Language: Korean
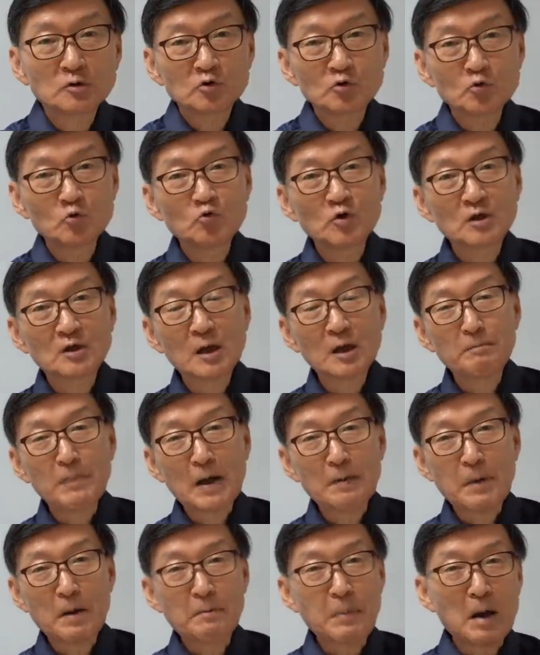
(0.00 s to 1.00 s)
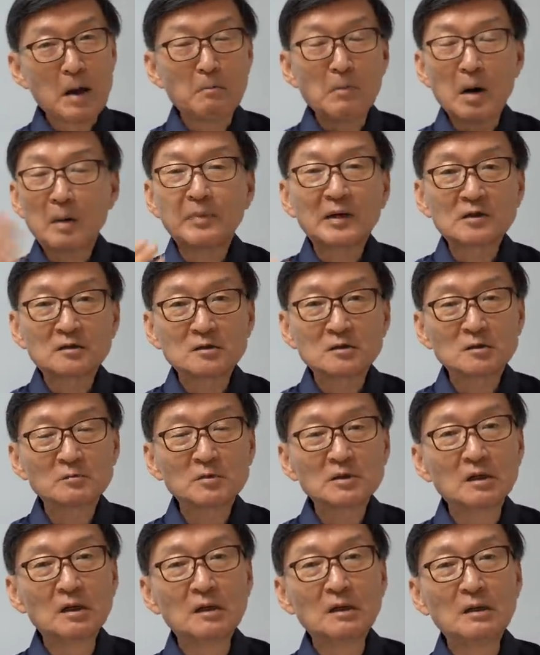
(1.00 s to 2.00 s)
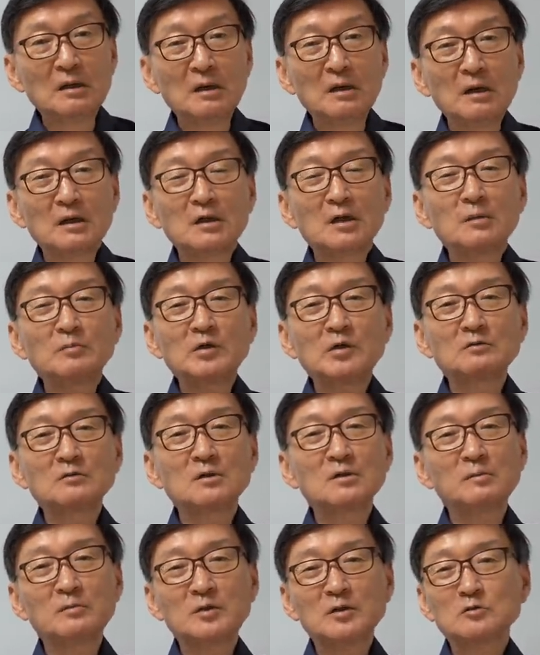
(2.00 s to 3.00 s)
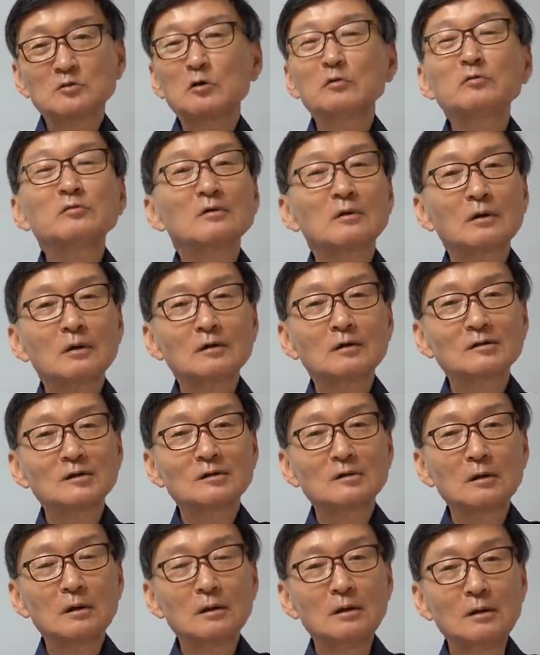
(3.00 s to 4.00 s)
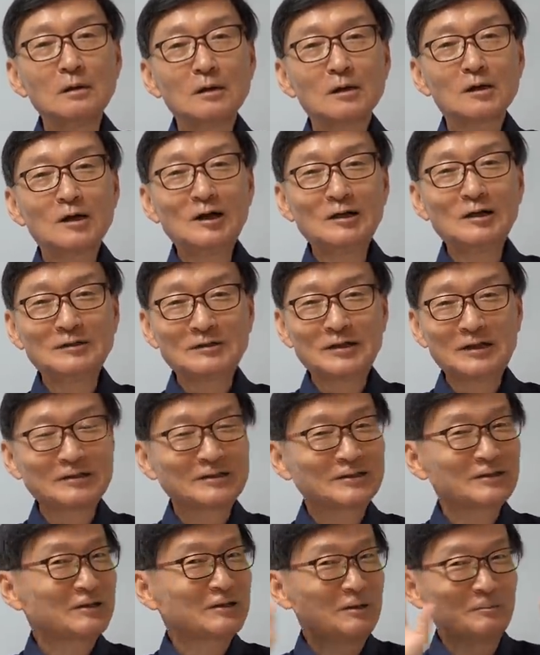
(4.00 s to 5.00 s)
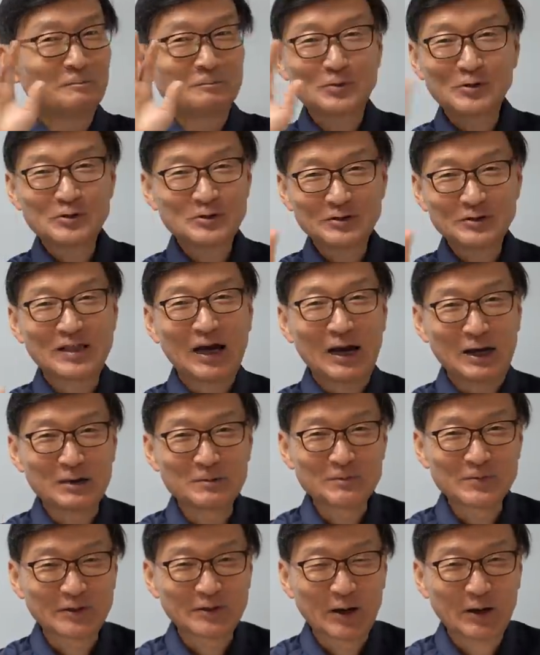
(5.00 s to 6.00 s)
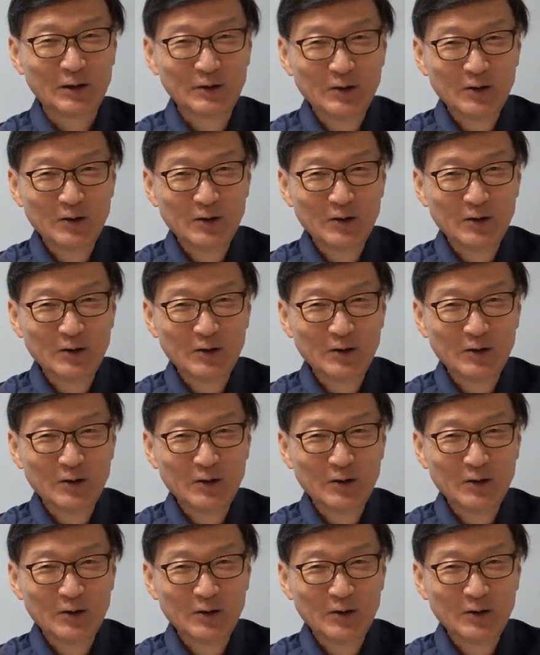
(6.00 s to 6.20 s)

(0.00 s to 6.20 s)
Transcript: 중국이 이렇게 바바바 맞받아지만 그냥 미국이 이미 손들었거든요. 그런데 트럼프는 달랍니다.